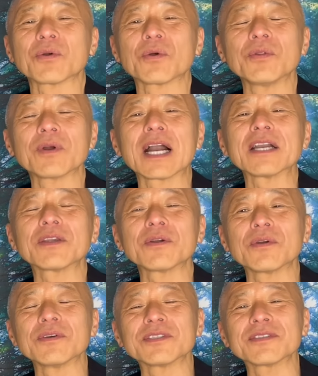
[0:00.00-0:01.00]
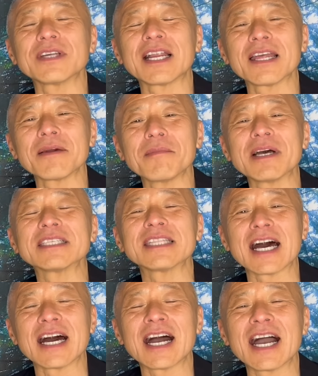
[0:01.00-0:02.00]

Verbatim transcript: この楽曲を作られました、